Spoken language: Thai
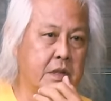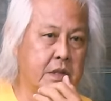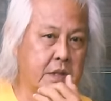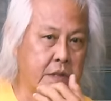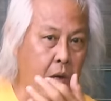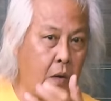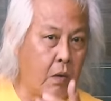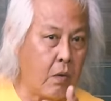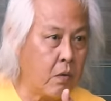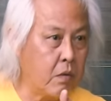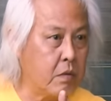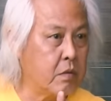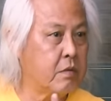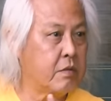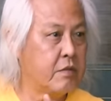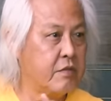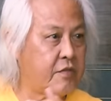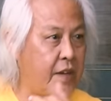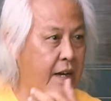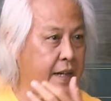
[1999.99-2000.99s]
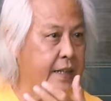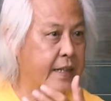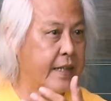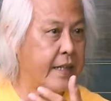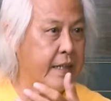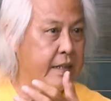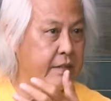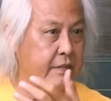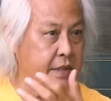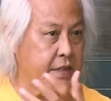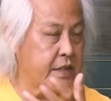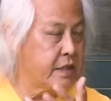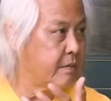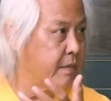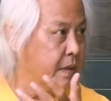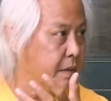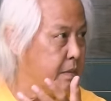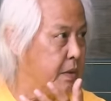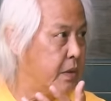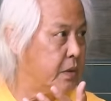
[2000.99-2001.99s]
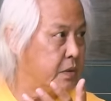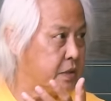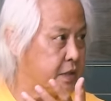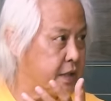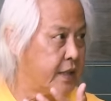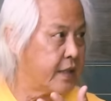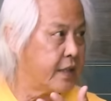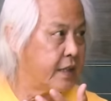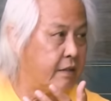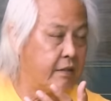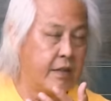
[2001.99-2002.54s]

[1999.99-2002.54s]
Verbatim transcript: โซลฟังกี้ริทึมเป็นบลูส์อย่างเดียว